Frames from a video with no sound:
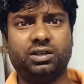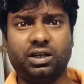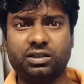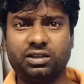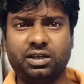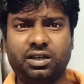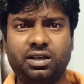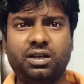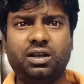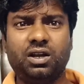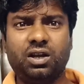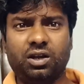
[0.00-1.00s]
लगते
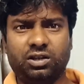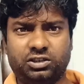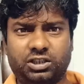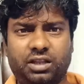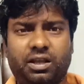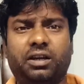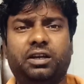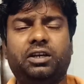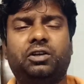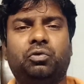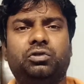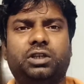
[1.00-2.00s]
हैं ज़्यादा
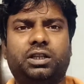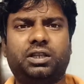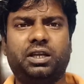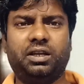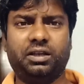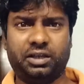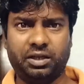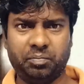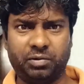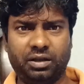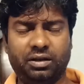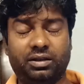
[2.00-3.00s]
हीट हो जाते हैं
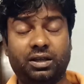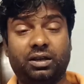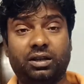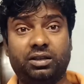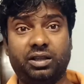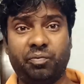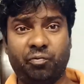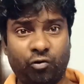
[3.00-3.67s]
गेम खेलते खेलते